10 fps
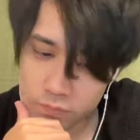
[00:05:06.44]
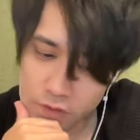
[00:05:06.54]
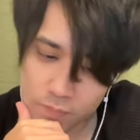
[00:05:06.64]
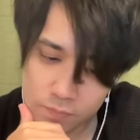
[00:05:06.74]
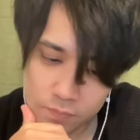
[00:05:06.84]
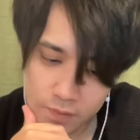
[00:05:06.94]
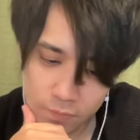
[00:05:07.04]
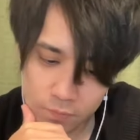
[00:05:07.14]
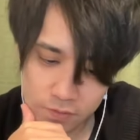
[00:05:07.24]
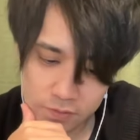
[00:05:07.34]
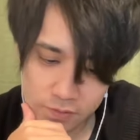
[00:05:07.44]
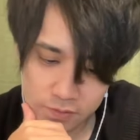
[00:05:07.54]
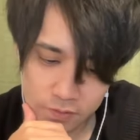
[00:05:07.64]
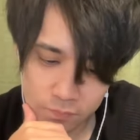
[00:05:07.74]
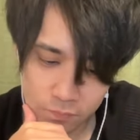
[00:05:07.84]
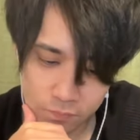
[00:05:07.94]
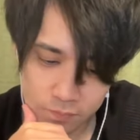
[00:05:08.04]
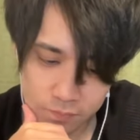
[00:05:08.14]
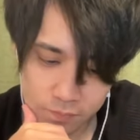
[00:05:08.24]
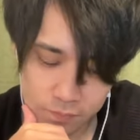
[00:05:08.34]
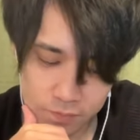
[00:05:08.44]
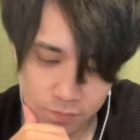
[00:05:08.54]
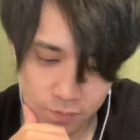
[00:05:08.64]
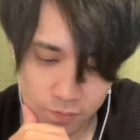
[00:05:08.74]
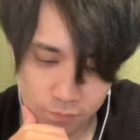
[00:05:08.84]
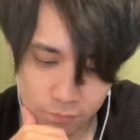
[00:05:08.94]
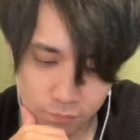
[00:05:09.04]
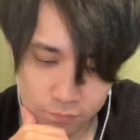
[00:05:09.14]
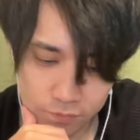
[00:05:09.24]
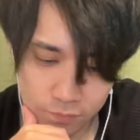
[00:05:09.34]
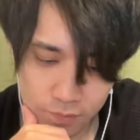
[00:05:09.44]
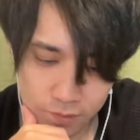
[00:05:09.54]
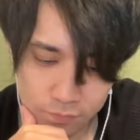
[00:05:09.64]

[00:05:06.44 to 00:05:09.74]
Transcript: 多分ね、これで若干残ってくれるんちゃうかなと思うんですけどね、